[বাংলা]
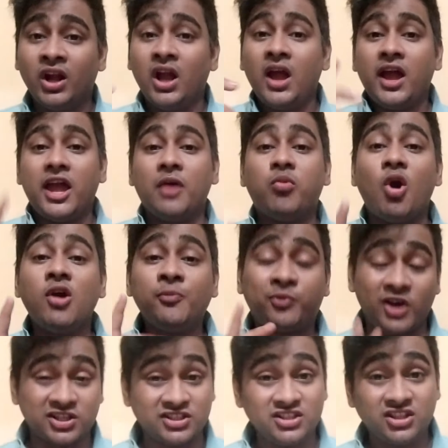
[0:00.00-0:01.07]
এবং
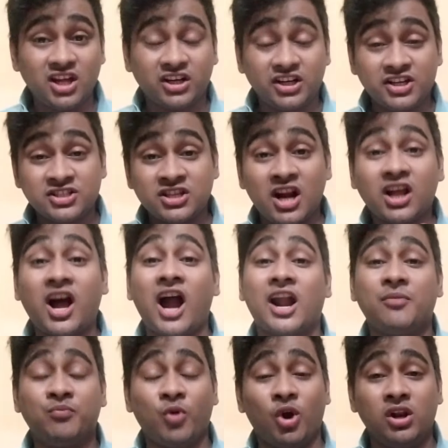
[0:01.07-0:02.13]
প্রসিদ্ধ কৃষ্ণার খারাপ
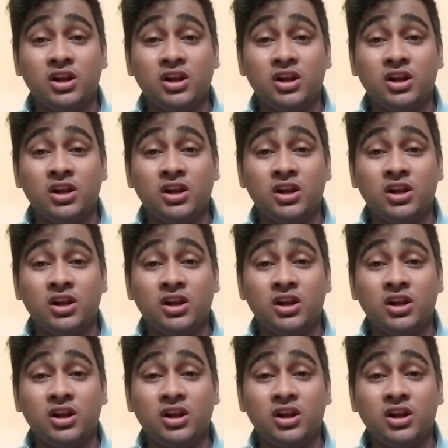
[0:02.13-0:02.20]
বল